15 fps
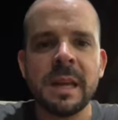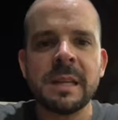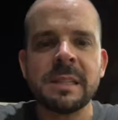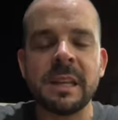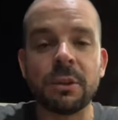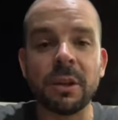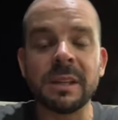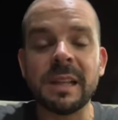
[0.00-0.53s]

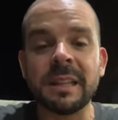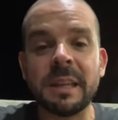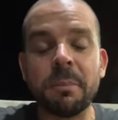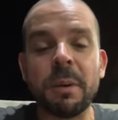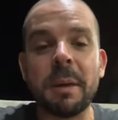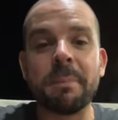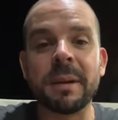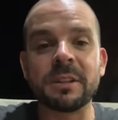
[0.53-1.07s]
Si tú eres el
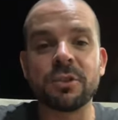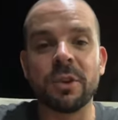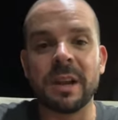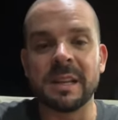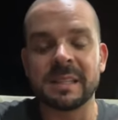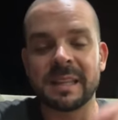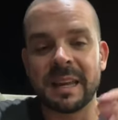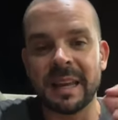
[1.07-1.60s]
tipo de
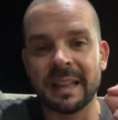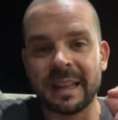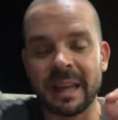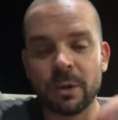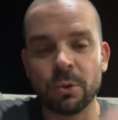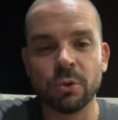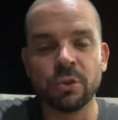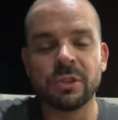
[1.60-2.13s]
personas que
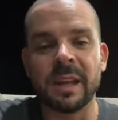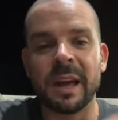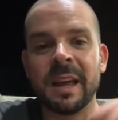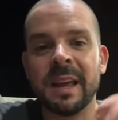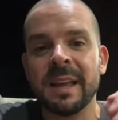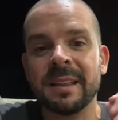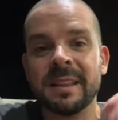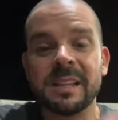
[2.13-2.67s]
te gusta
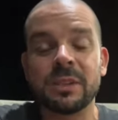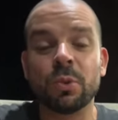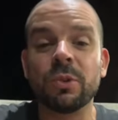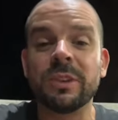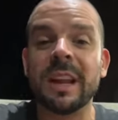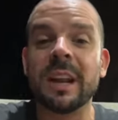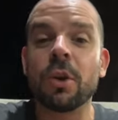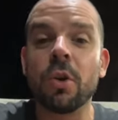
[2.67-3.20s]

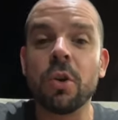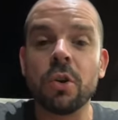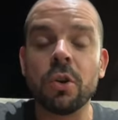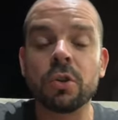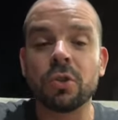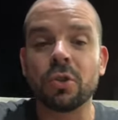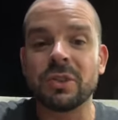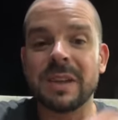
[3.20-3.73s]
discutir con
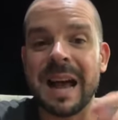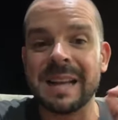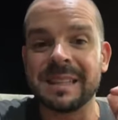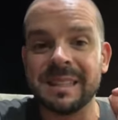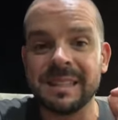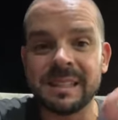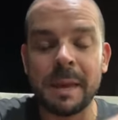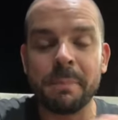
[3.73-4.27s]
otros,
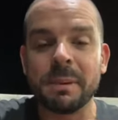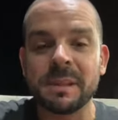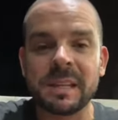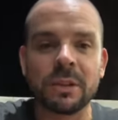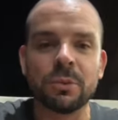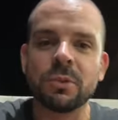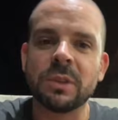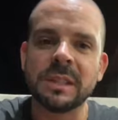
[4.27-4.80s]
así sepas
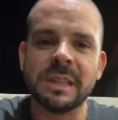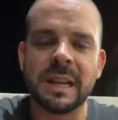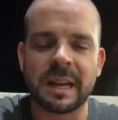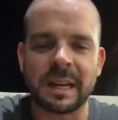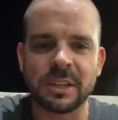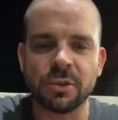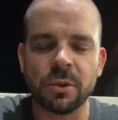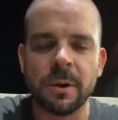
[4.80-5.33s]
que tú tienes la
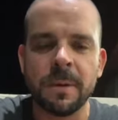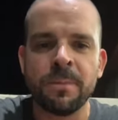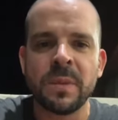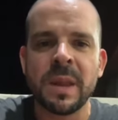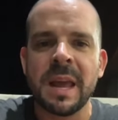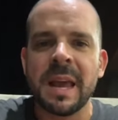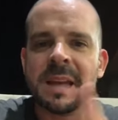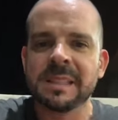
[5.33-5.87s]
razón,
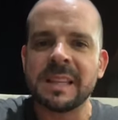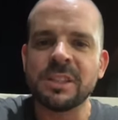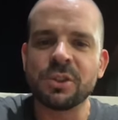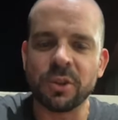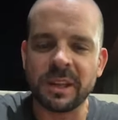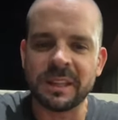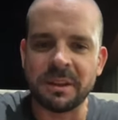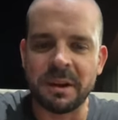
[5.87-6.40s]
esta
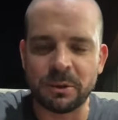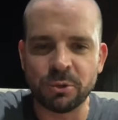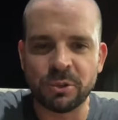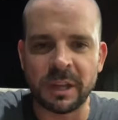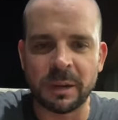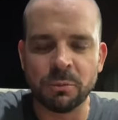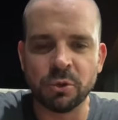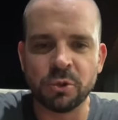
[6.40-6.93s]
historia te va a
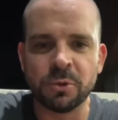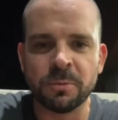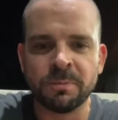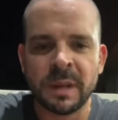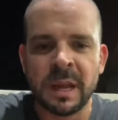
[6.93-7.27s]
gustar mucho.